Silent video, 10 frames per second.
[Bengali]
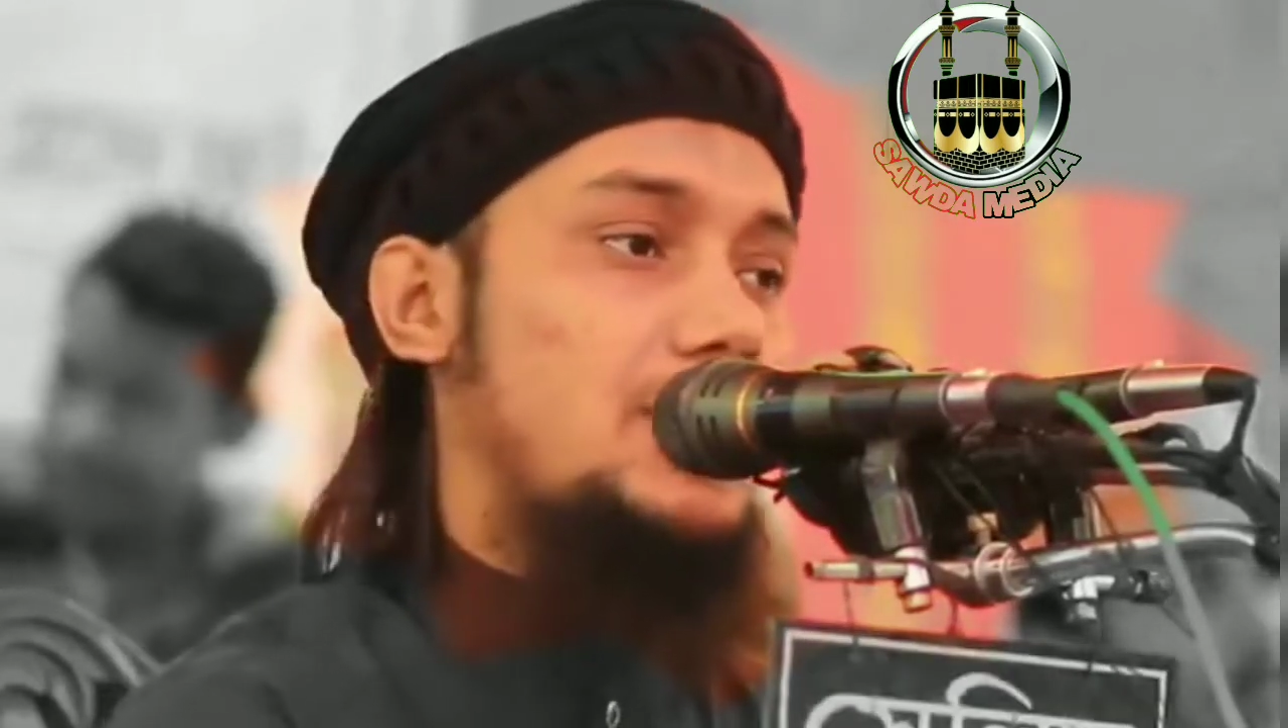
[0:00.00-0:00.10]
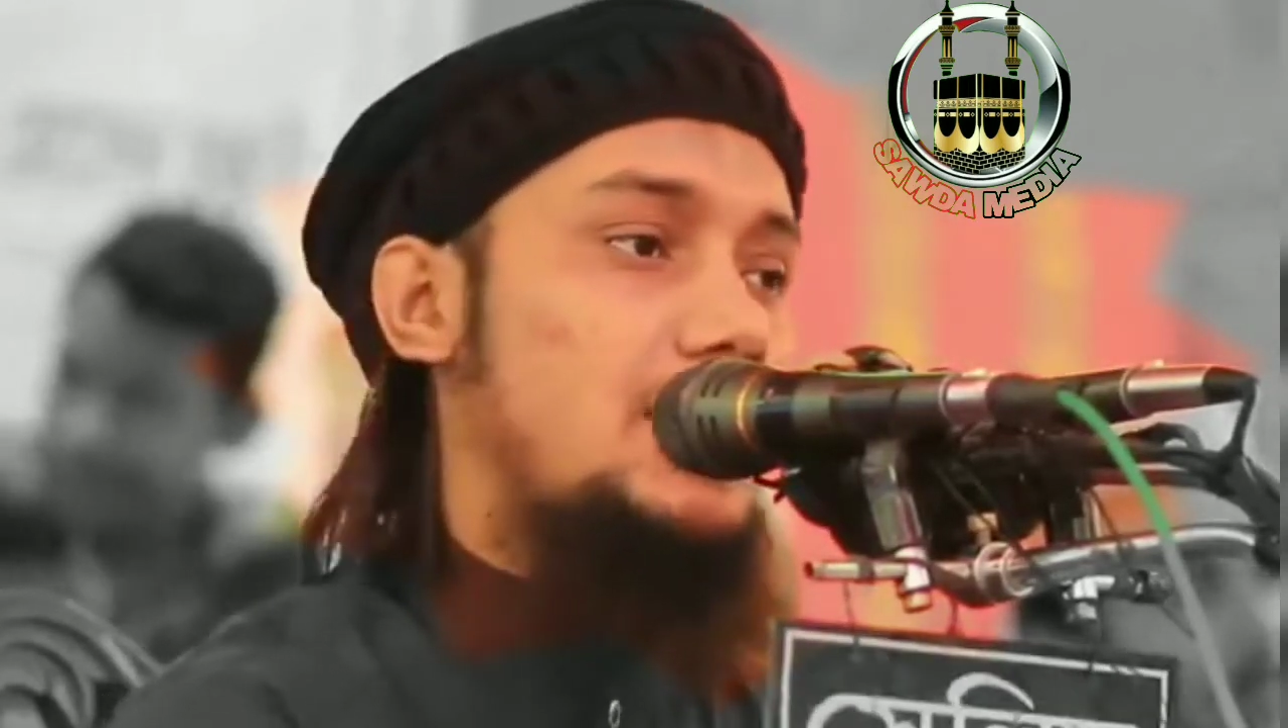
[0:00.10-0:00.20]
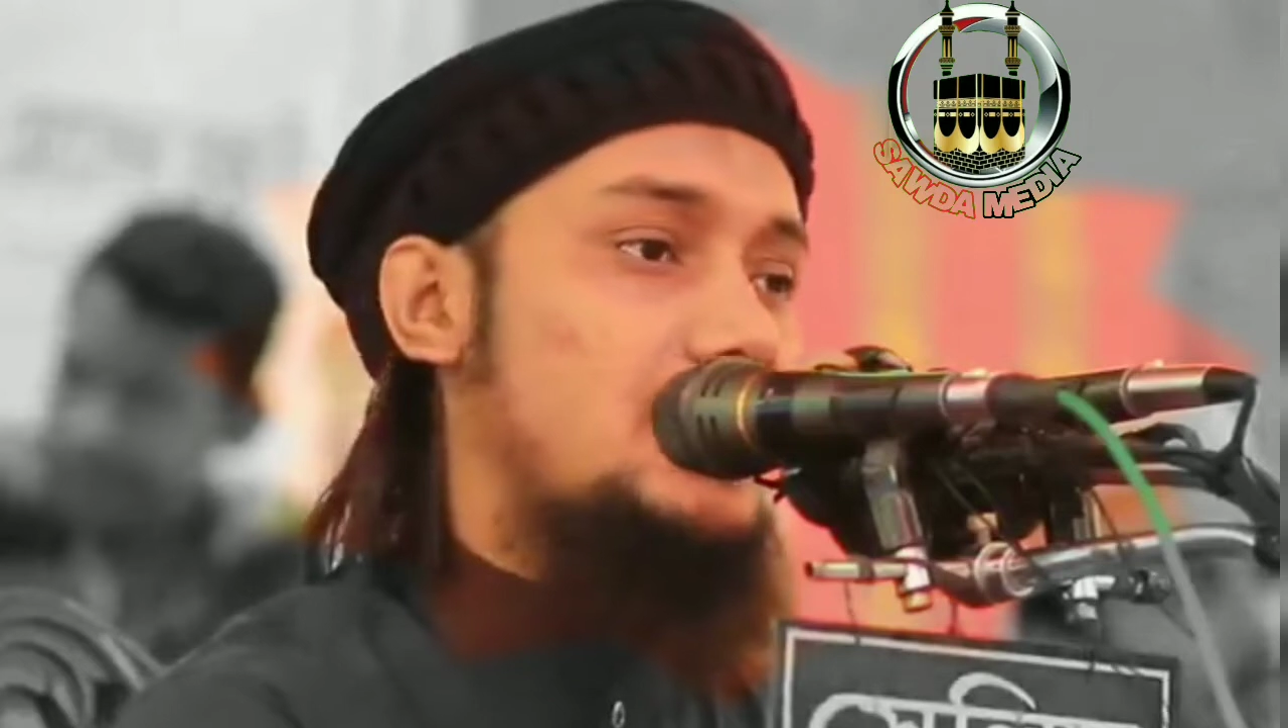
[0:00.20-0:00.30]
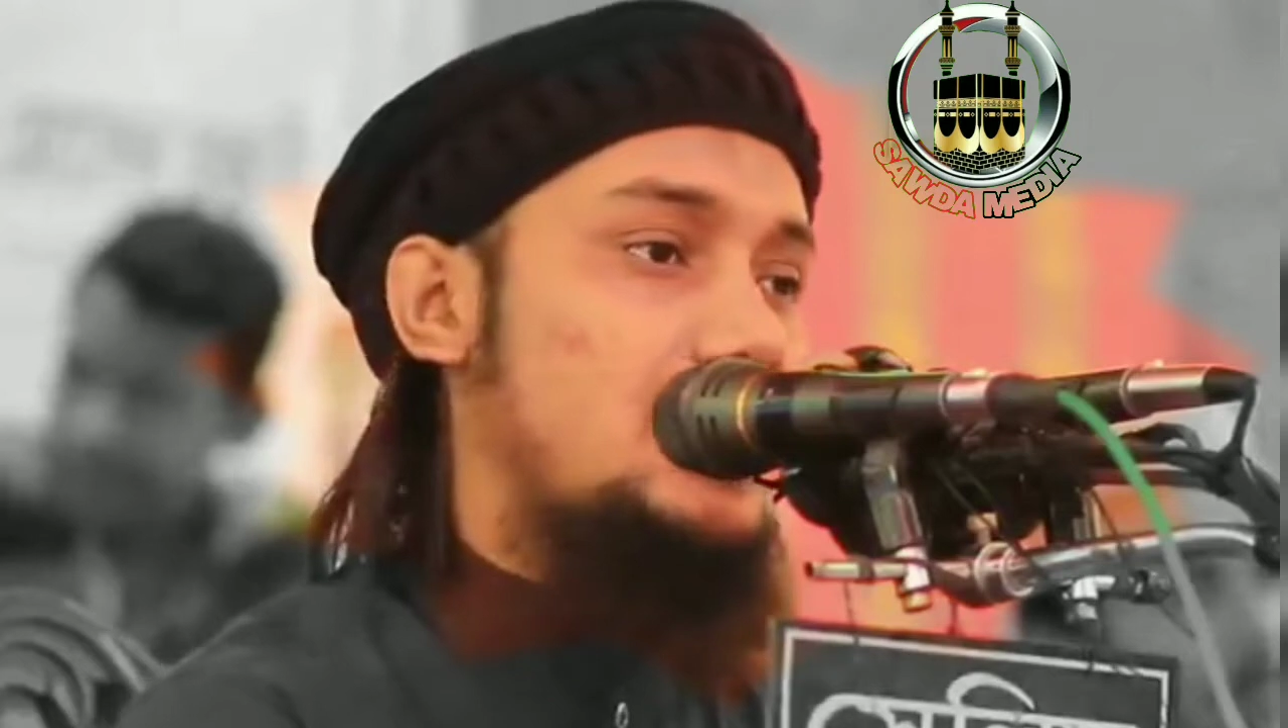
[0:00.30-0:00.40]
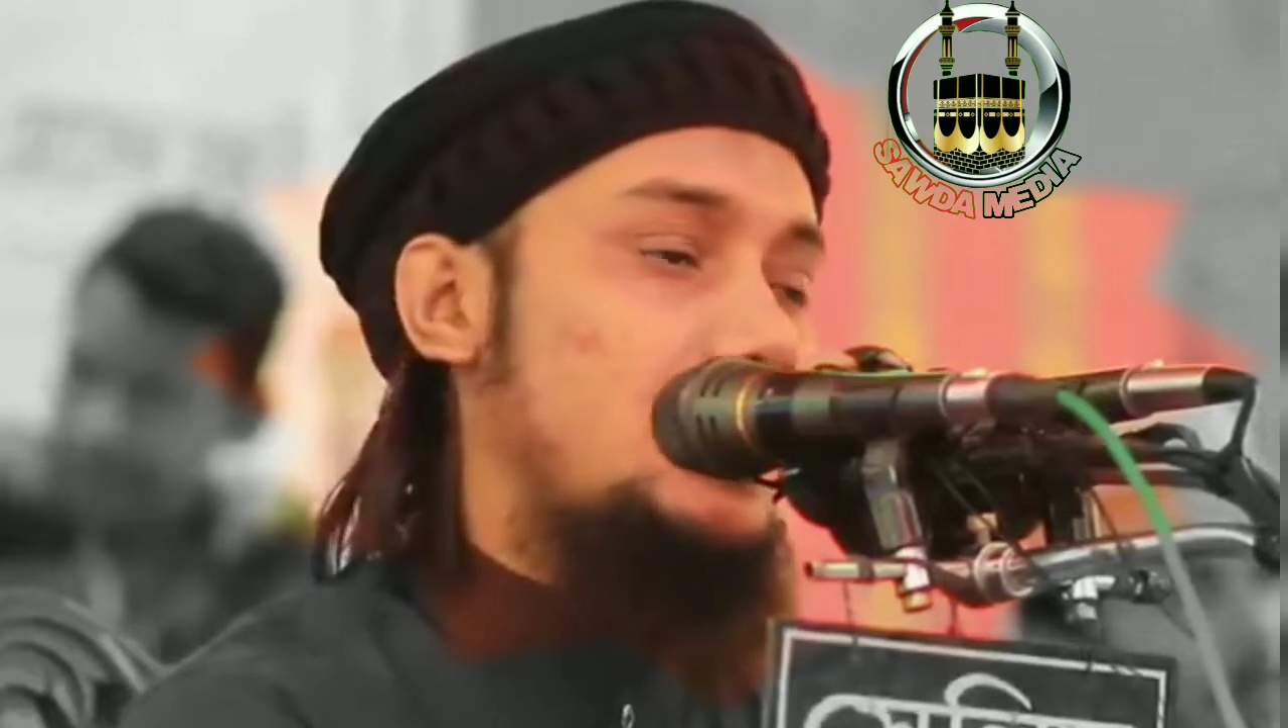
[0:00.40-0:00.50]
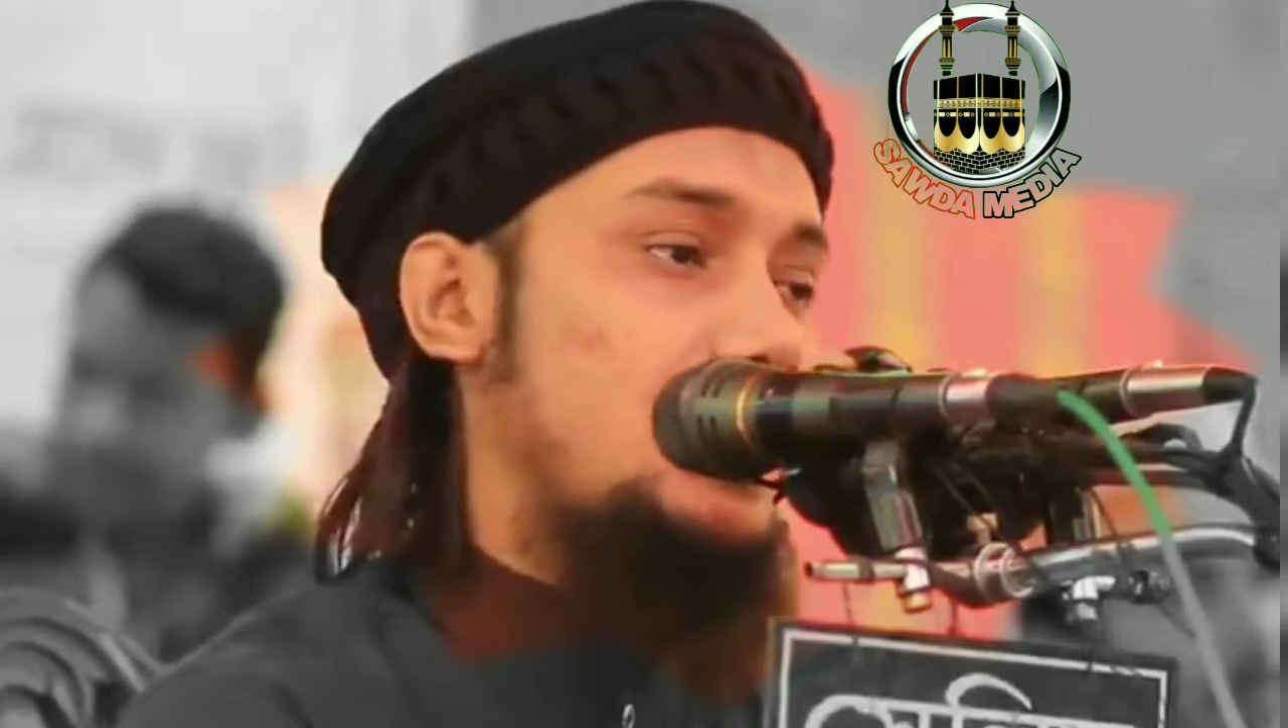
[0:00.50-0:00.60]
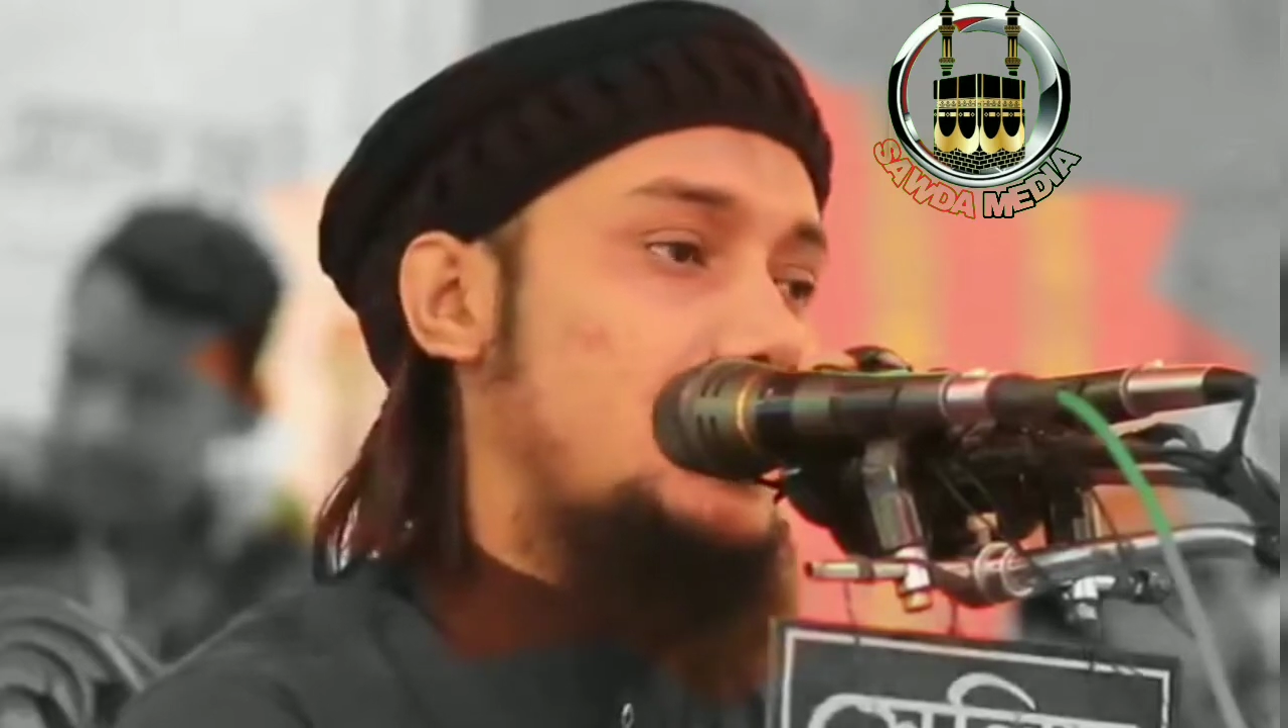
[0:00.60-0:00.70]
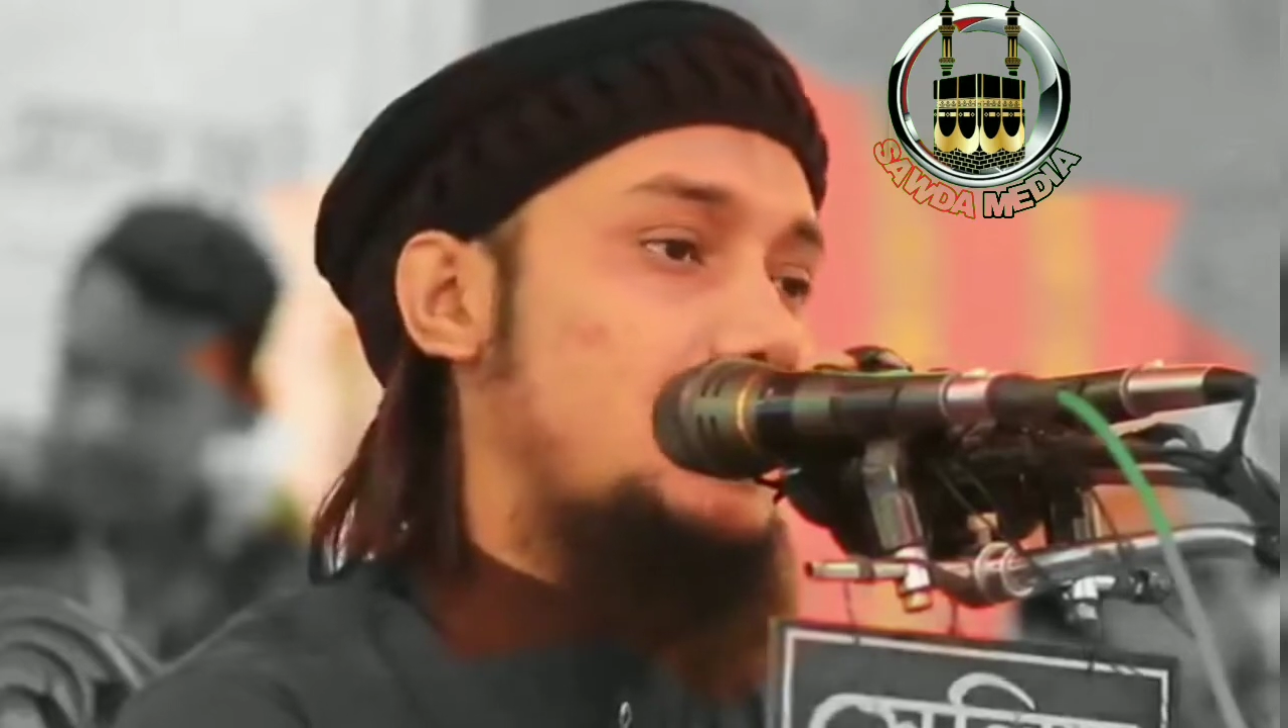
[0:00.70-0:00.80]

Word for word: না জানলে